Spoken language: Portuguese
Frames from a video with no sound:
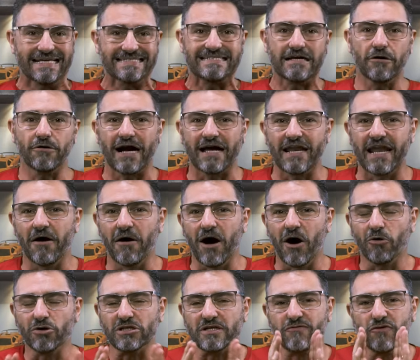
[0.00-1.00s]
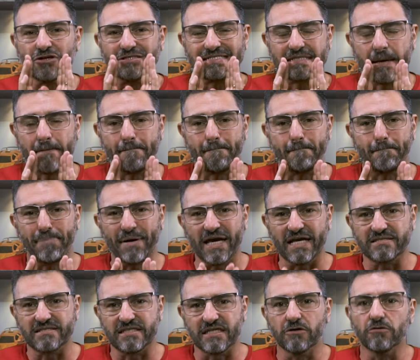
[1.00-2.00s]
Esse é o canal onde você
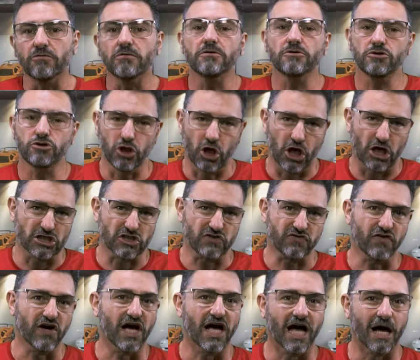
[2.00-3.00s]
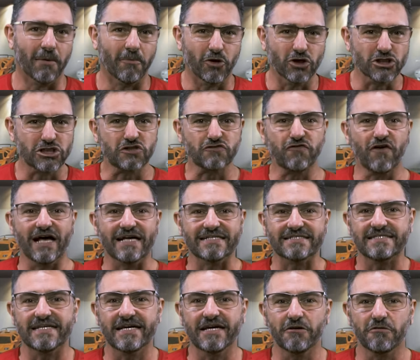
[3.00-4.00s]
pediu, nós vamos
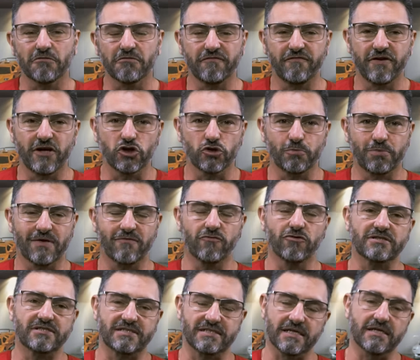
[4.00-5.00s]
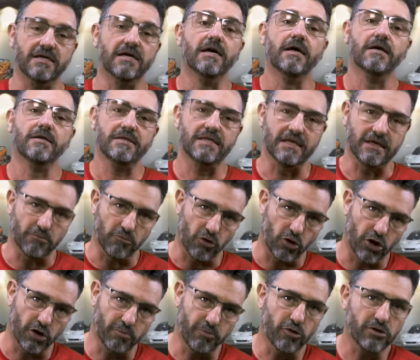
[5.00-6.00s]
fazer um vídeo para você
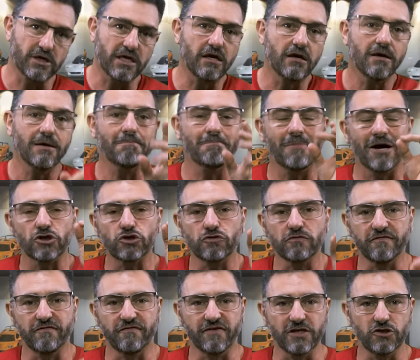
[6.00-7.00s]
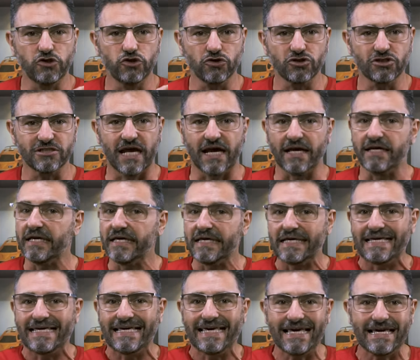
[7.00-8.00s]
demora um pouquinho, mas o vídeo sai.
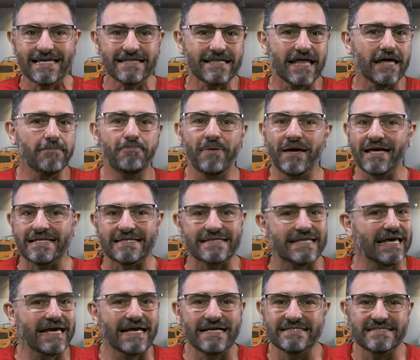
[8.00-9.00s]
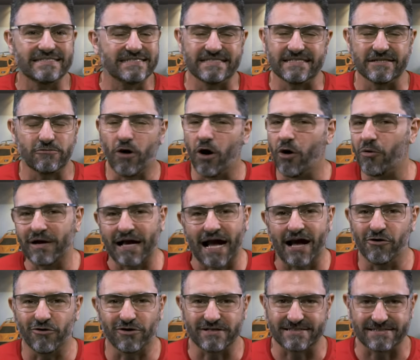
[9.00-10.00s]
Independente de qual
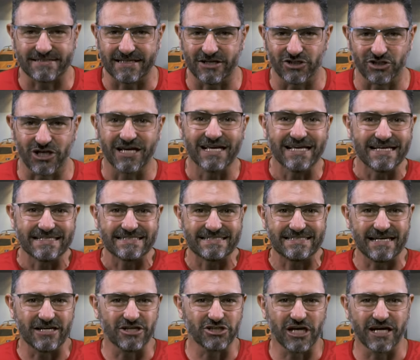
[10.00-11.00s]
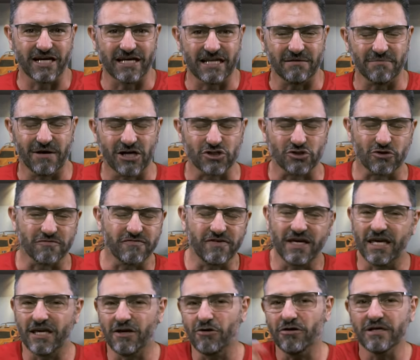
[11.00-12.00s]
carro que seja, seja ele mais
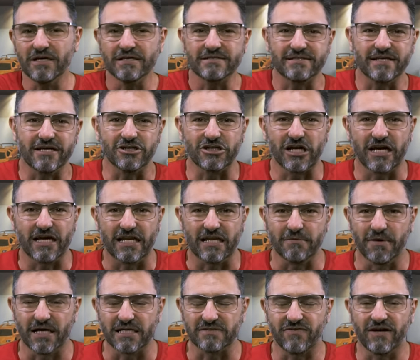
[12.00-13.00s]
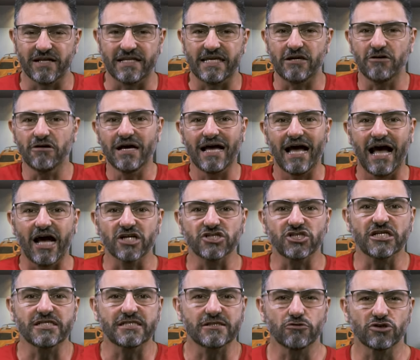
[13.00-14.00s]
novinho, seja ele mais velhinho, a
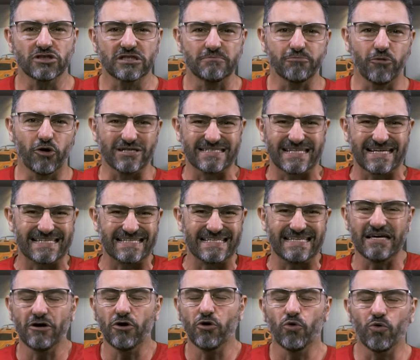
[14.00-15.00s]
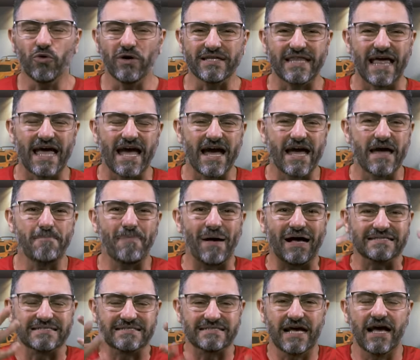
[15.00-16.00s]
gente não se importa aqui. O ideia é
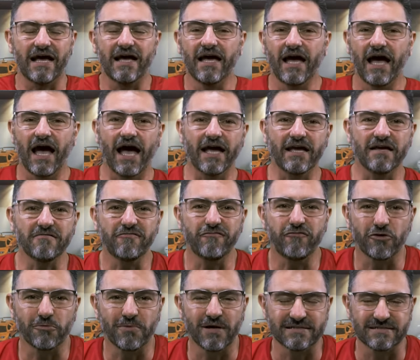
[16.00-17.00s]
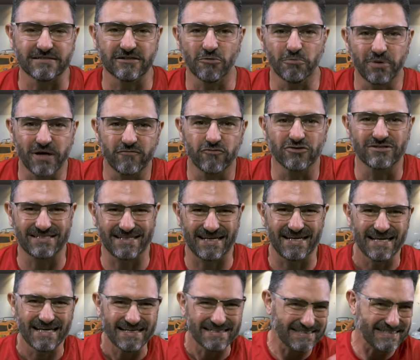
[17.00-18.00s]
passar a informação para
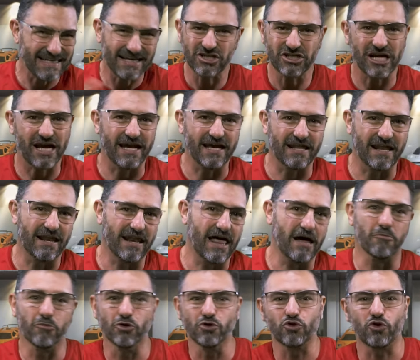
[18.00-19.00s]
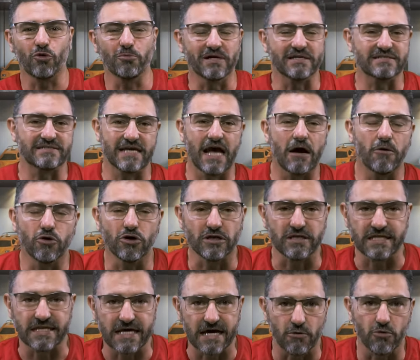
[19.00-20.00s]
você, seja ela lá muito comercial ou
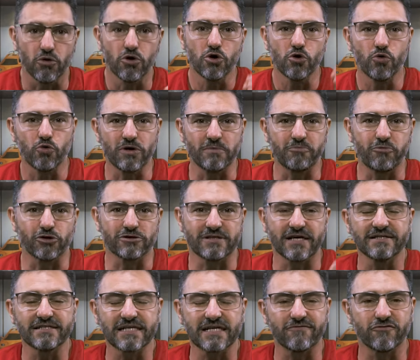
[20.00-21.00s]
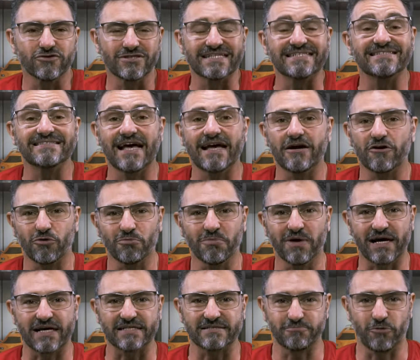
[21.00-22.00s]
não. O importante é que você saia com
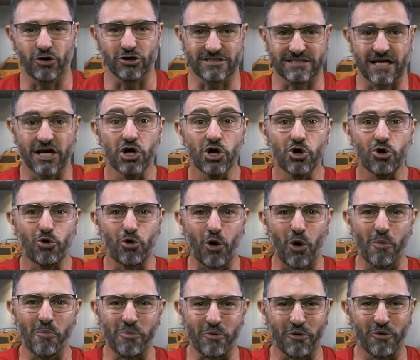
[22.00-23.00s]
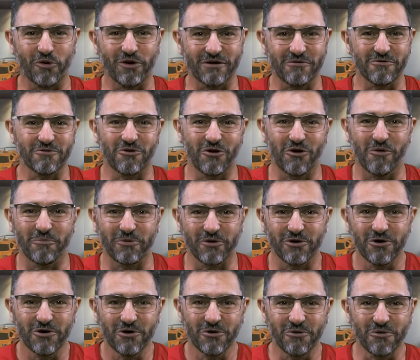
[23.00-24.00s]
uma resposta compro ou não
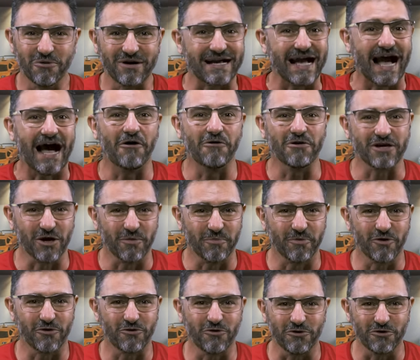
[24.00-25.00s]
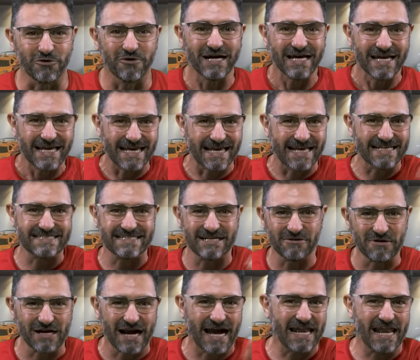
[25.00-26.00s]
compro o carro que eu procuro. Esse
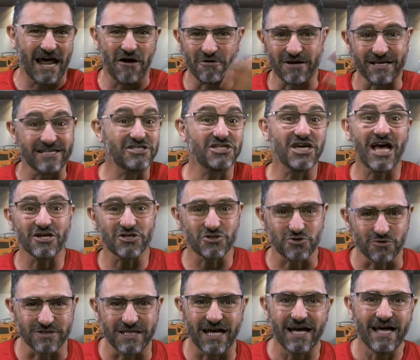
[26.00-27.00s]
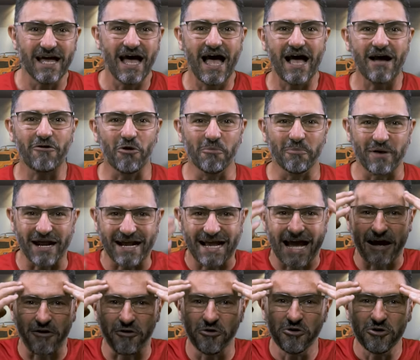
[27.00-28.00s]
é um canal que te ajuda a comprar
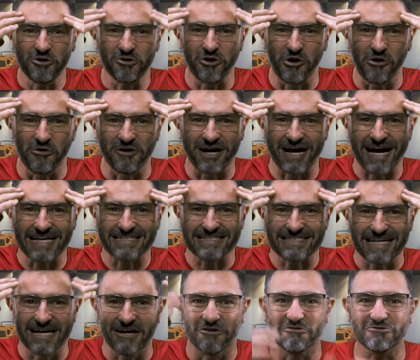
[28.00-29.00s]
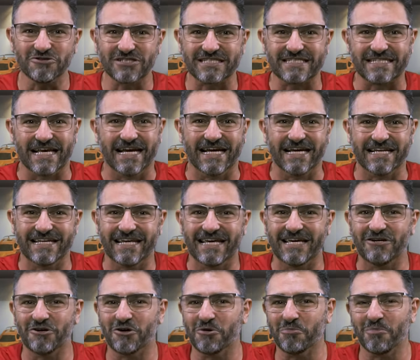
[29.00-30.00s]
carro com razão, sem
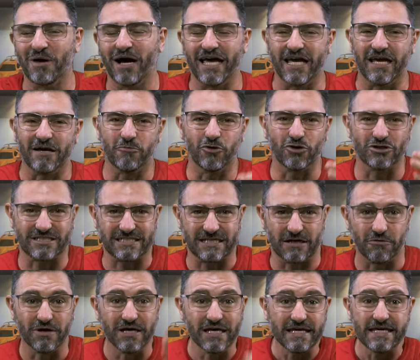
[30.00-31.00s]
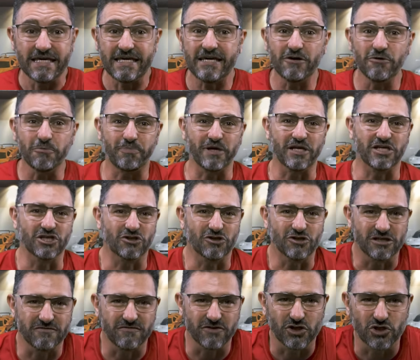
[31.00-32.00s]
nenhuma emoção. E o
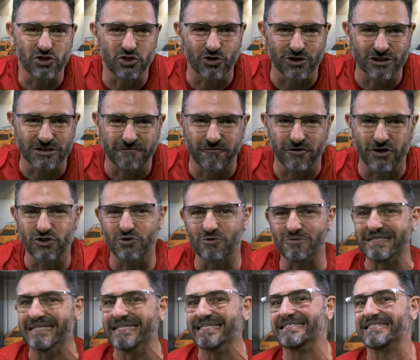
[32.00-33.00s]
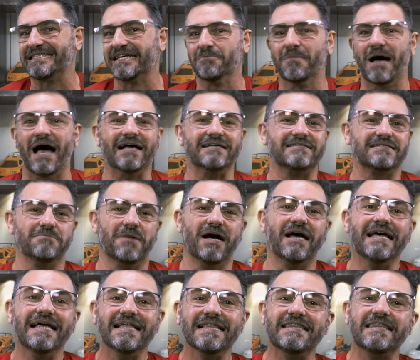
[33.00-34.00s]
pedido de vídeo de hoje foi de um Nissan
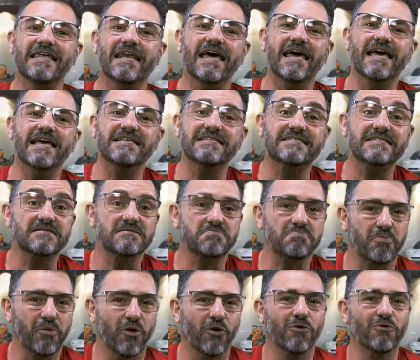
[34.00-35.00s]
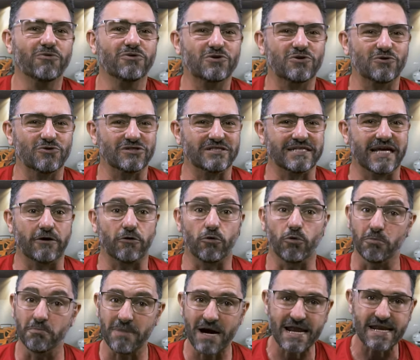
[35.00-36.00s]
Máxima 3.0. É
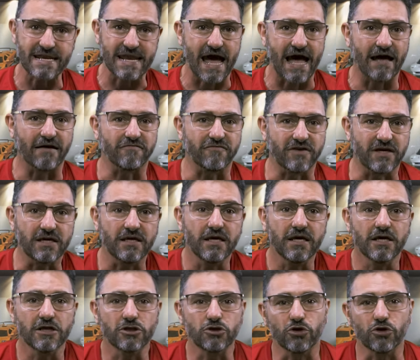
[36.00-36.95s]
uma nave, hein?